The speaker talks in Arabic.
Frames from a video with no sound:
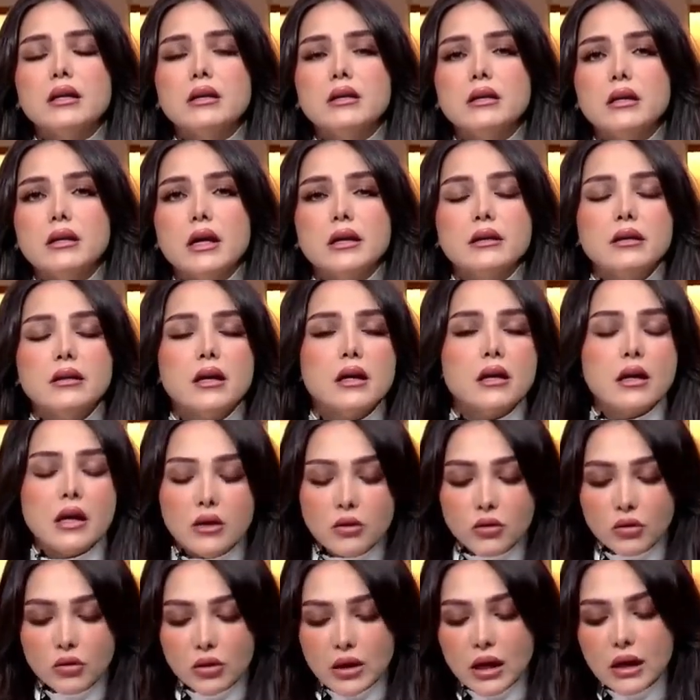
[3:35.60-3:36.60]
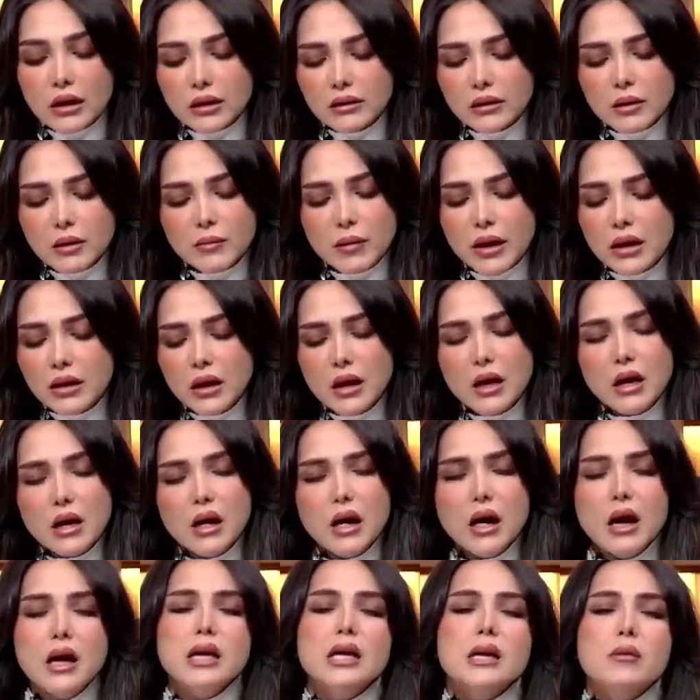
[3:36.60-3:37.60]
نرى ان هناك طبعا
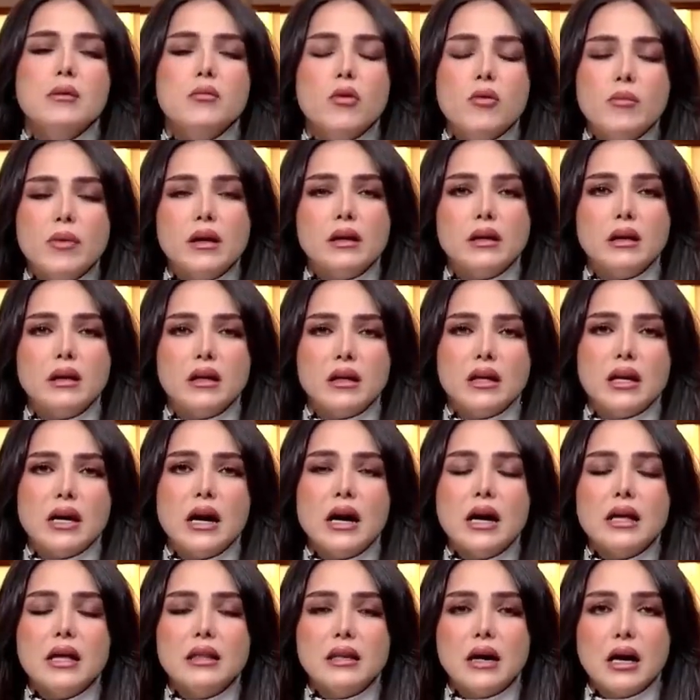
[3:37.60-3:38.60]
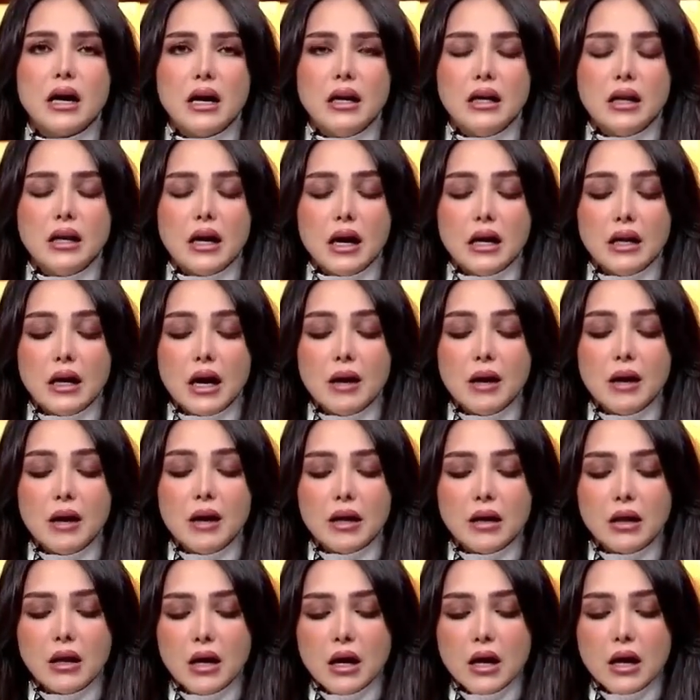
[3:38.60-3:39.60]
اي مبرر لهذا العمل
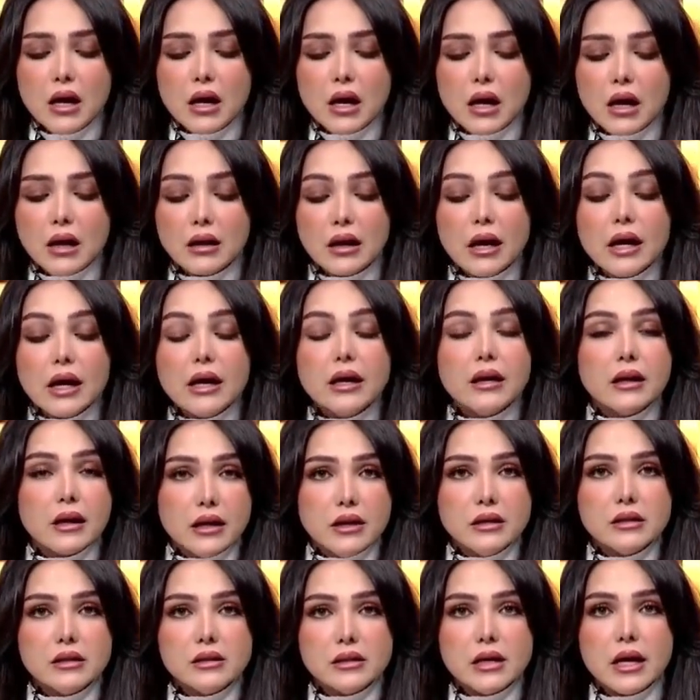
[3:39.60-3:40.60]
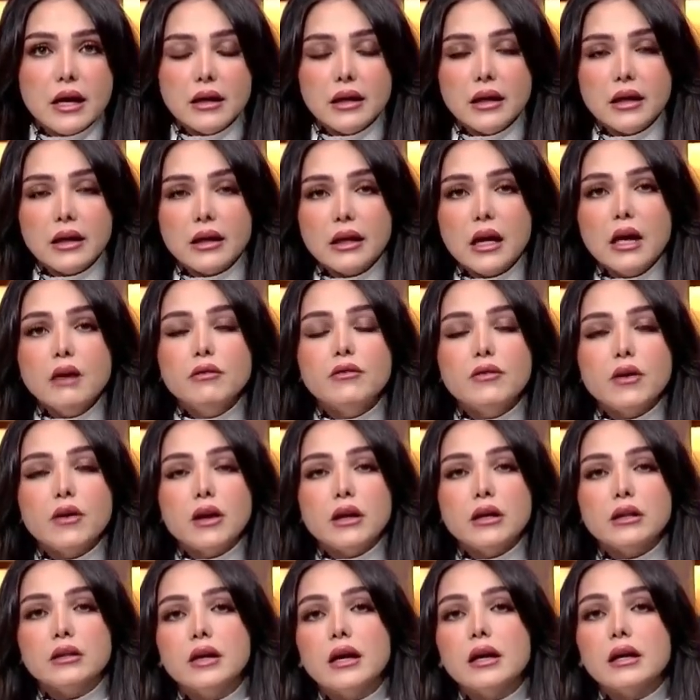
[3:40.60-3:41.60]
الغير انساني، كيف
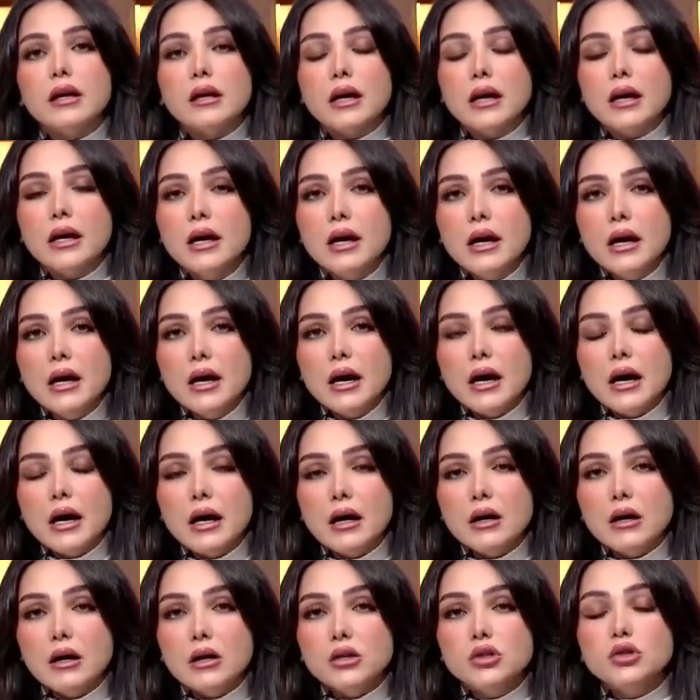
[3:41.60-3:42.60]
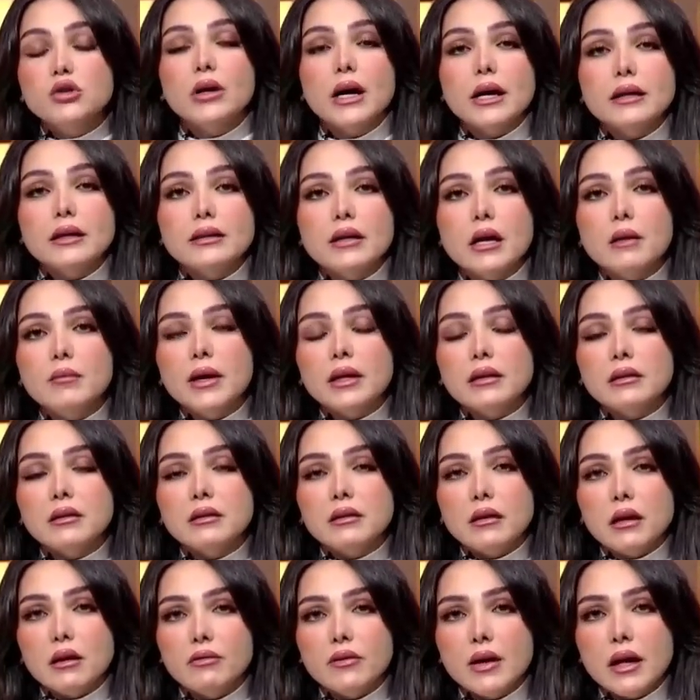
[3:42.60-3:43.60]
ترى آه، سرعه البت
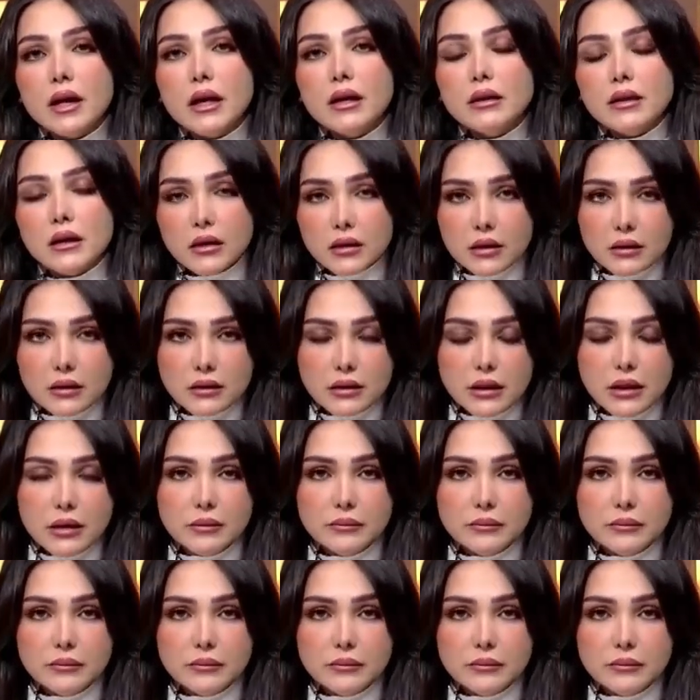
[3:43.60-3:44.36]
في هذه القضيه؟